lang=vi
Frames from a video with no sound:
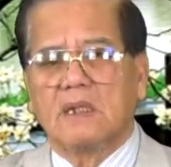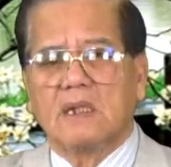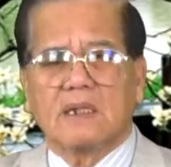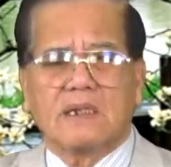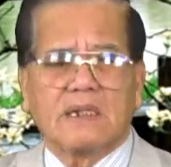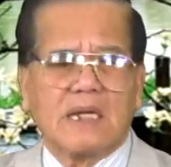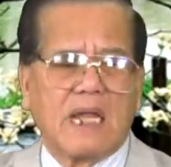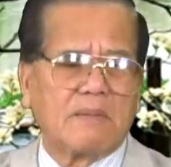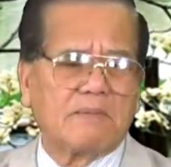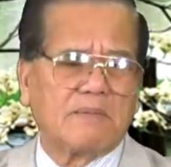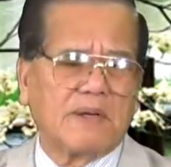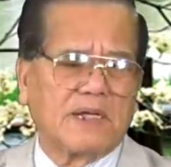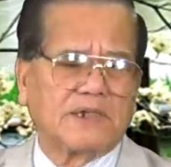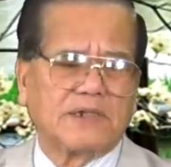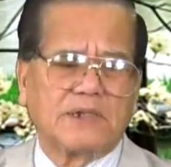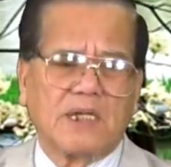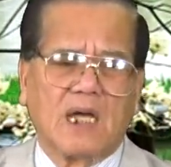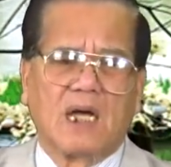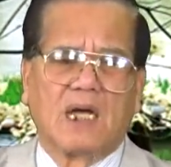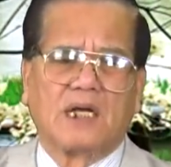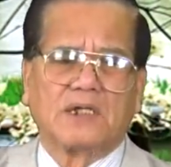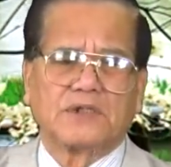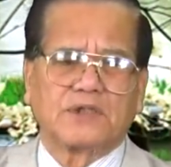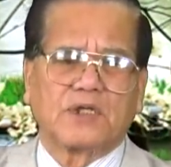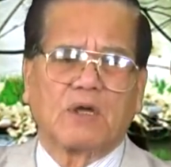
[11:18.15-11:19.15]
Đến bây
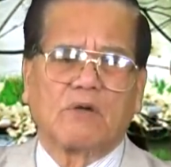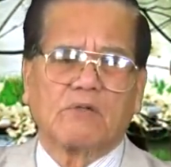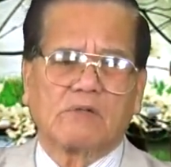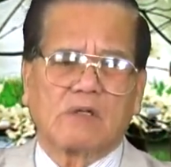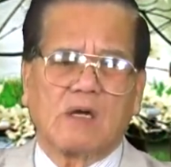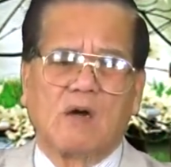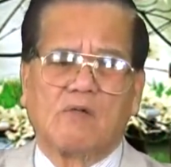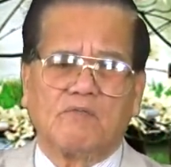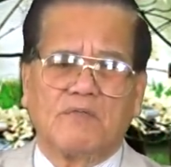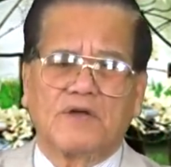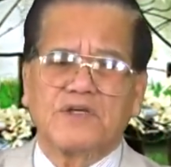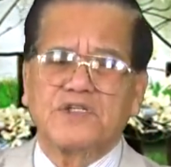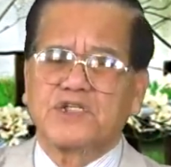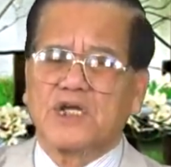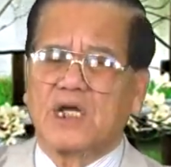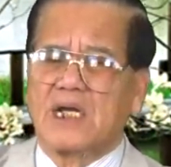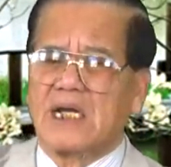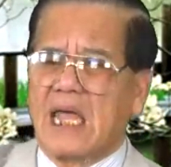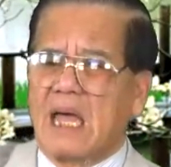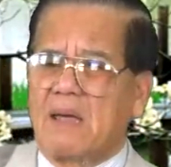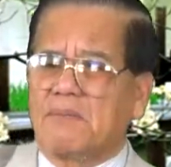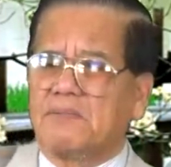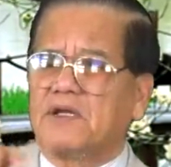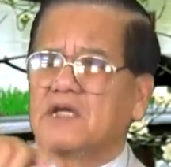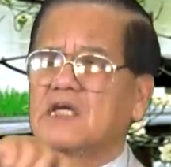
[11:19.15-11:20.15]
giờ Tàu Cộng vẫn chưa
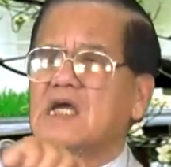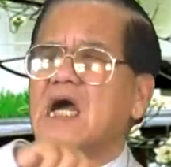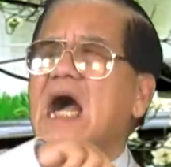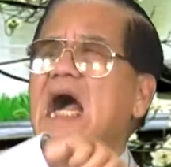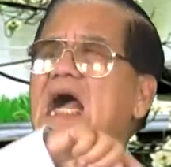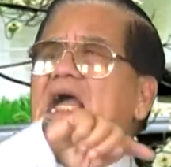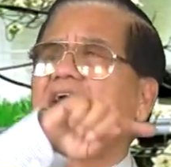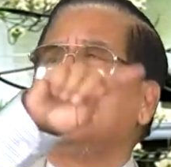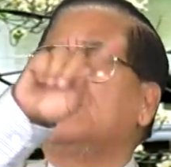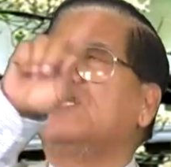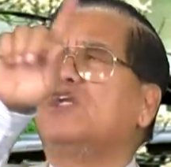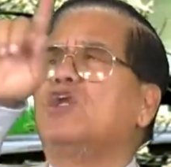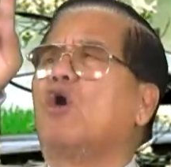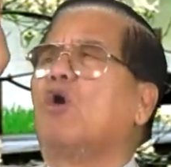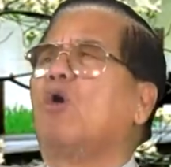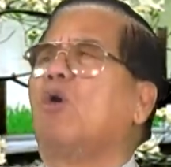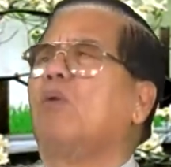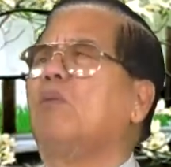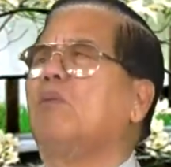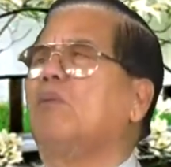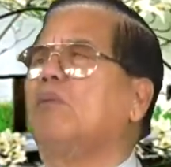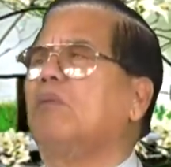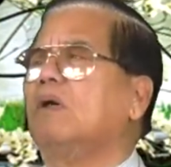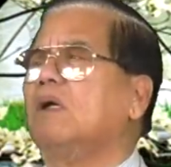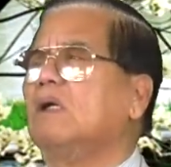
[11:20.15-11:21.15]
làm được cái Iron Dome.
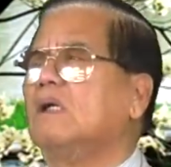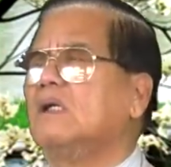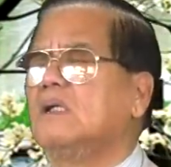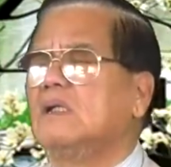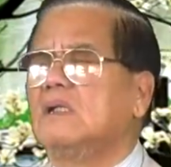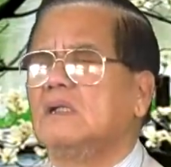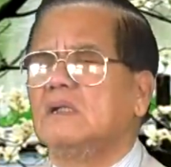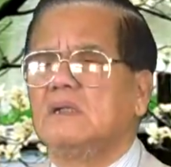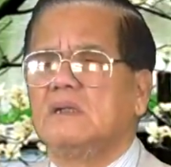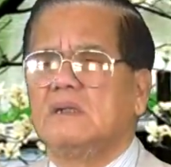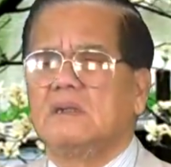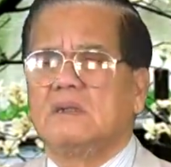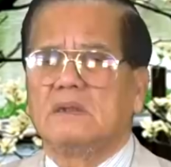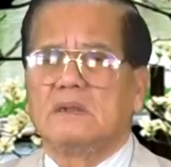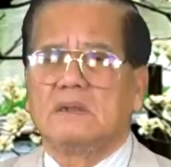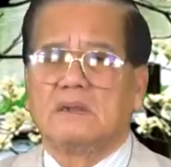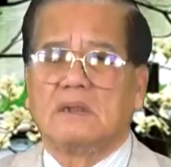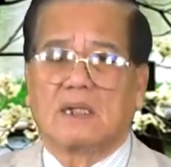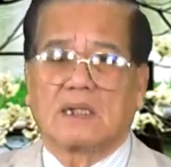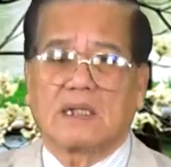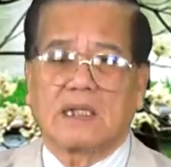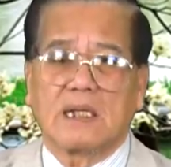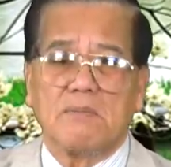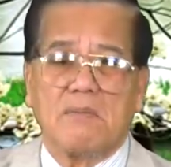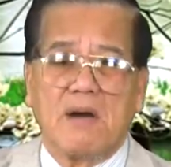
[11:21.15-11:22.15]
Là
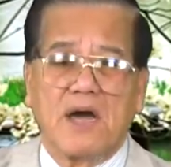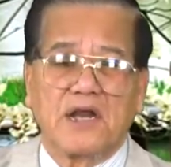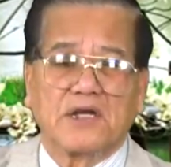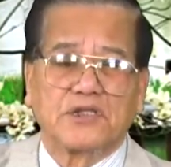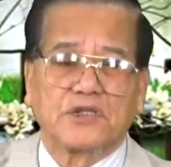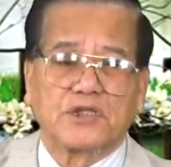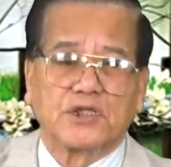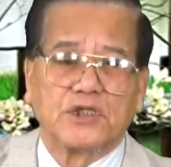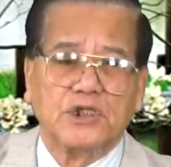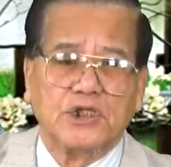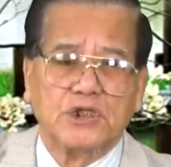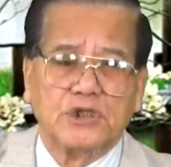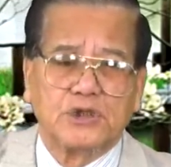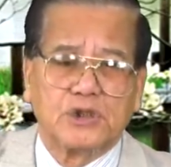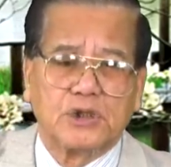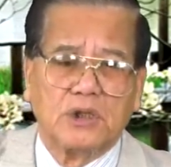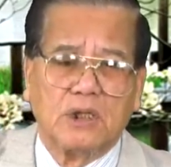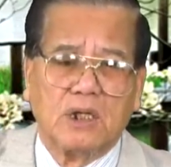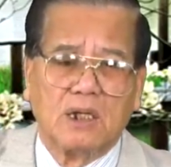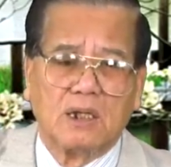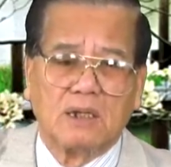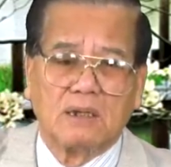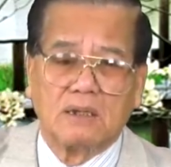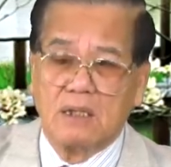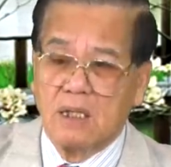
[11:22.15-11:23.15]
cái màn từ
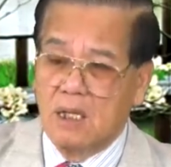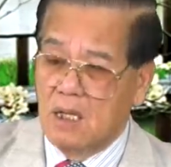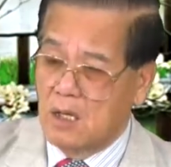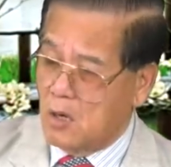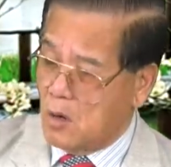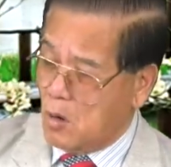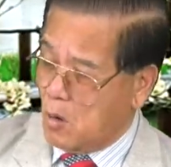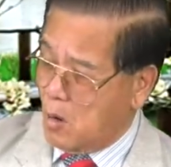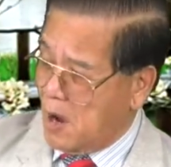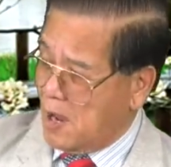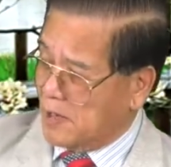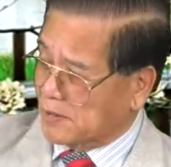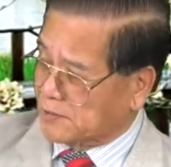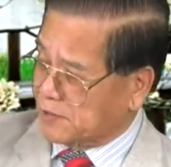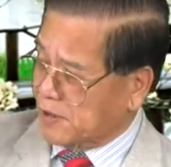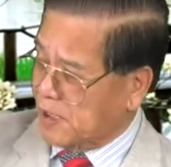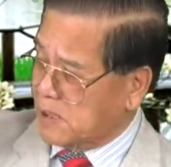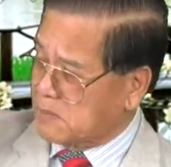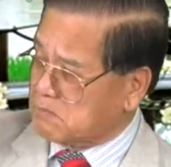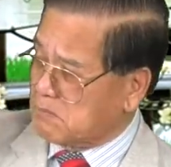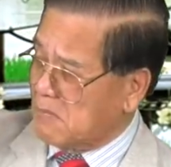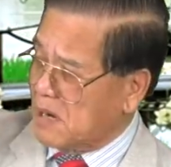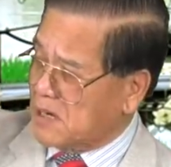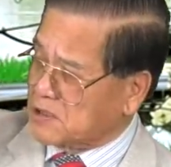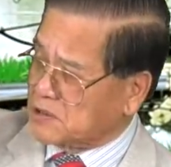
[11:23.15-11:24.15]
trường. Hỏa
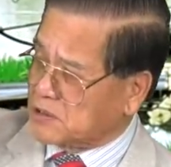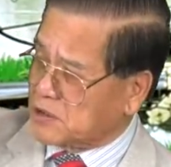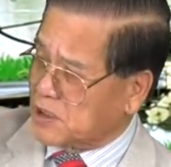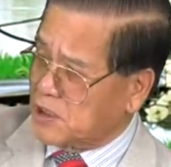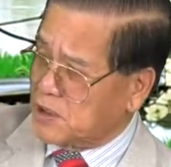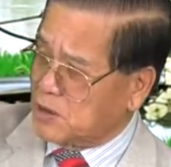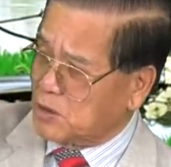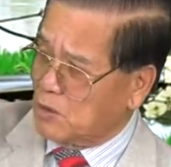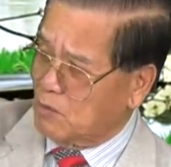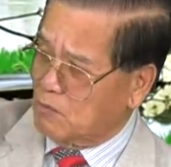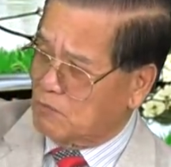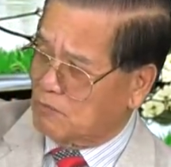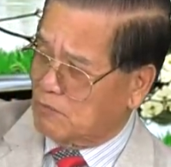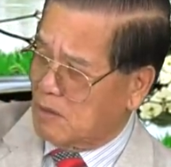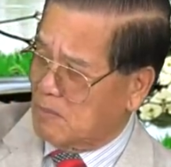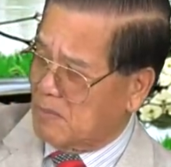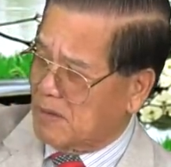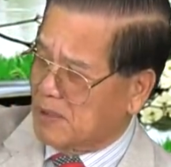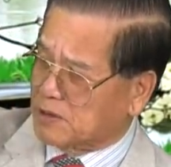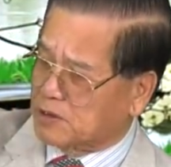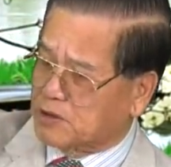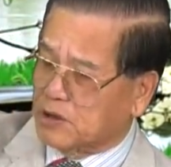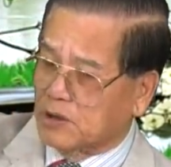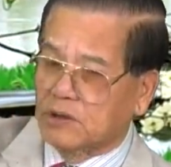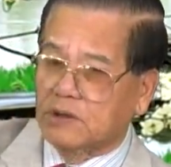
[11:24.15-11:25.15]
tiễn bắn tới đụng vào
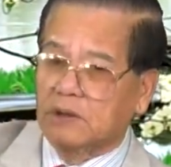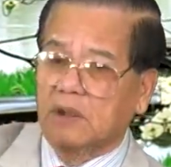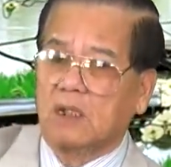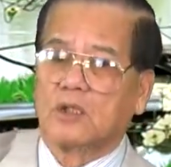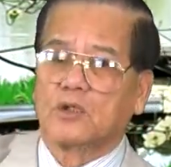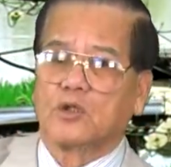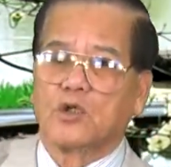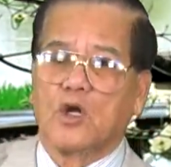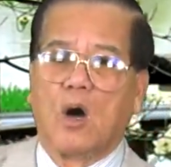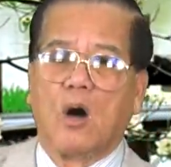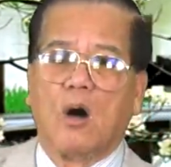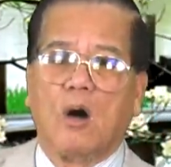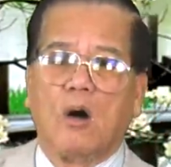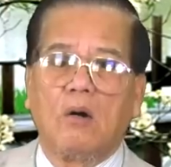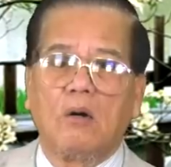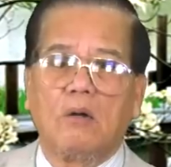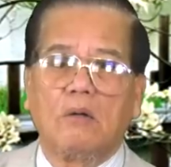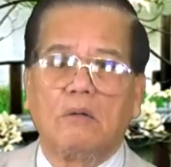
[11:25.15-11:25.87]
màn từ trường nổ.